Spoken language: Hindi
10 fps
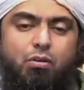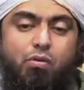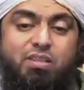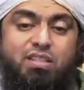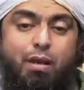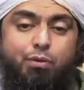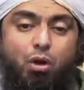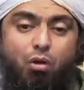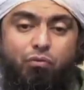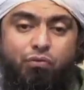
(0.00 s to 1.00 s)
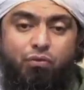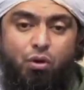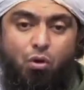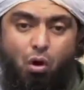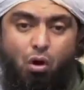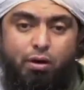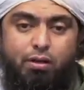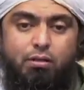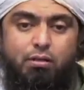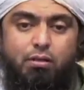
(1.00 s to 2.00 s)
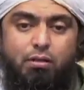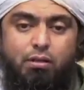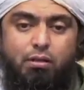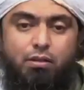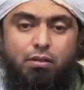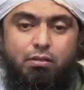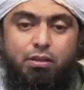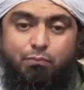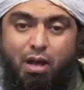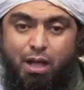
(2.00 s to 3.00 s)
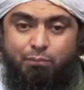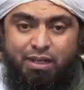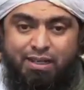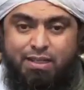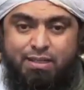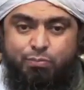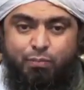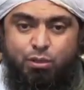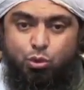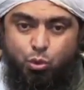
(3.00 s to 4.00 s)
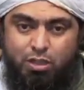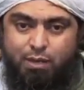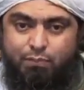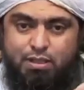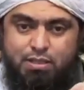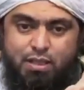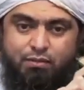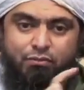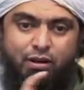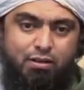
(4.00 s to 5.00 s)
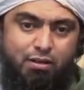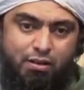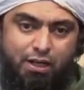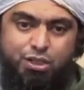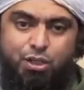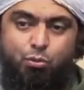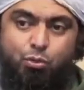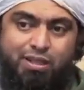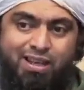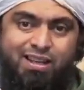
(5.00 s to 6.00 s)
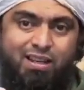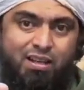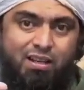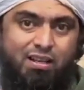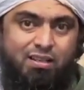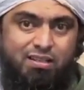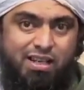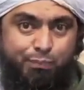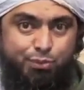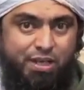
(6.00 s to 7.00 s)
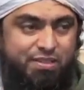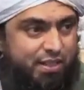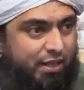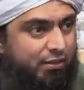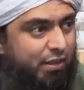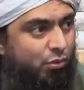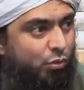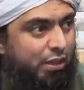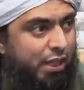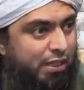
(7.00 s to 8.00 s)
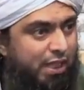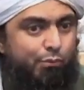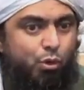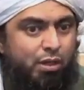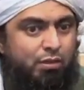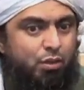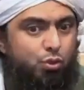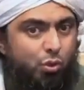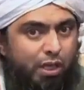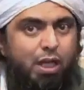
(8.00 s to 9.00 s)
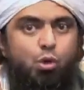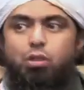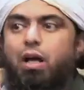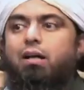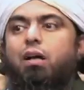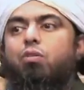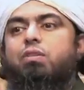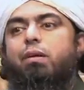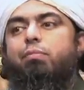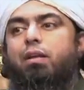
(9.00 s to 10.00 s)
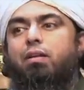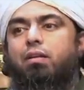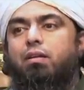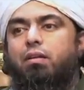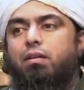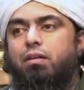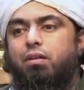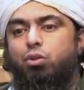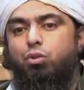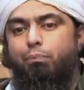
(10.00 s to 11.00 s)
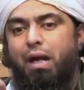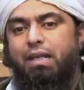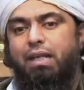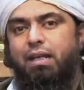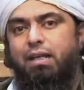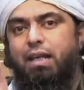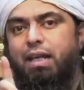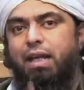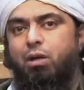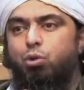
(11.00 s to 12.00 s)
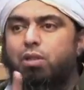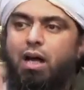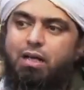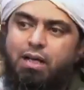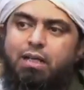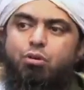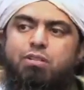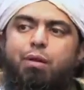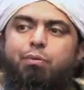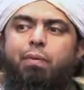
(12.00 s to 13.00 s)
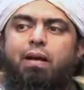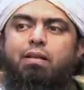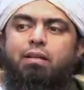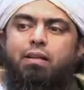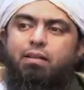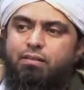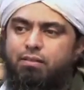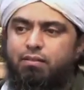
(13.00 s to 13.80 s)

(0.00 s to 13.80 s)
कॉन्सेप्ट ऑफ गॉड तमाम रिलीजन में जो दुनिया में जितने वर्ल्ड रिलीजन उनके स्क्रिप्चर्स के अंदर उनकी किताबों के अंदर जो एक खुदा का कॉन्सेप्ट है तो प्रैक्टिकली एक खुदा का ही कॉन्सेप्ट पाया जाता है